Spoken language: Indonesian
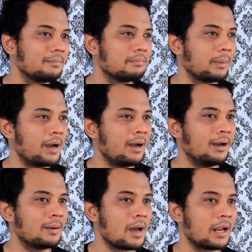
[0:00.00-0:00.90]

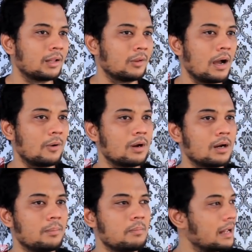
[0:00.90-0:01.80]
memang kemarin itu aku
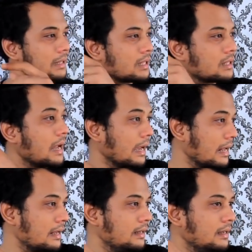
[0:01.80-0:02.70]
ke batas
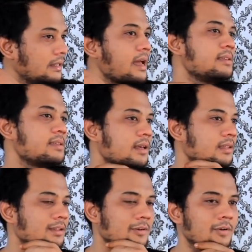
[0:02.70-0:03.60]
daerah di Sancas
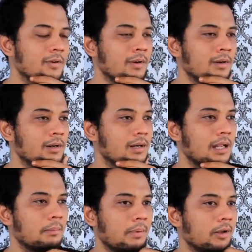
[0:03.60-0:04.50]
itu
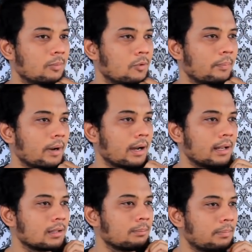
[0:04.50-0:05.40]
dan memang itu merupakan
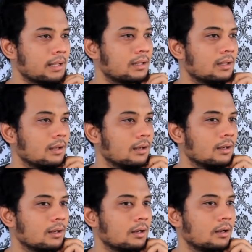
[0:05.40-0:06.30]
tempat
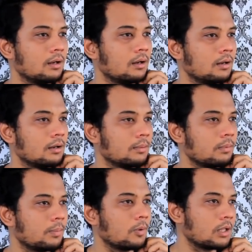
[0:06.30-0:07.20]
eh,
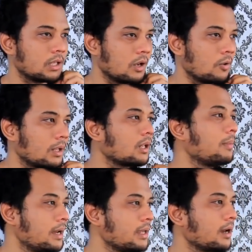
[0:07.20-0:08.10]
populasi king cobra
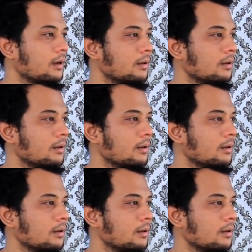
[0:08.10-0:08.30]
terbanyak.